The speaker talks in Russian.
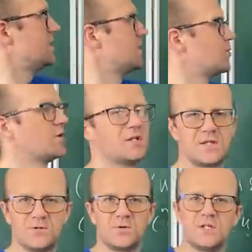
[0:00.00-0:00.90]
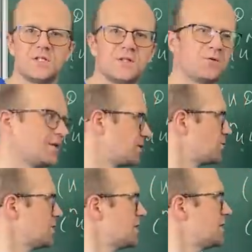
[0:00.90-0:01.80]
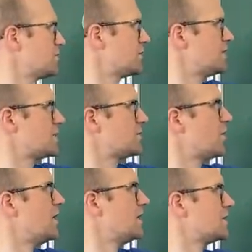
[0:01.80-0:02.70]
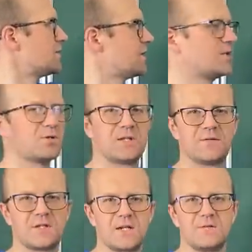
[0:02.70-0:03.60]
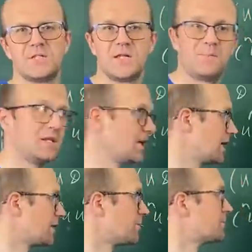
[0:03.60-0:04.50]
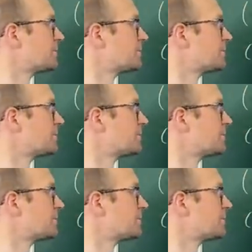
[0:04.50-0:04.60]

никто не найдет истину. А никто не найдет истину с вероятностью 1 вторая в степени n.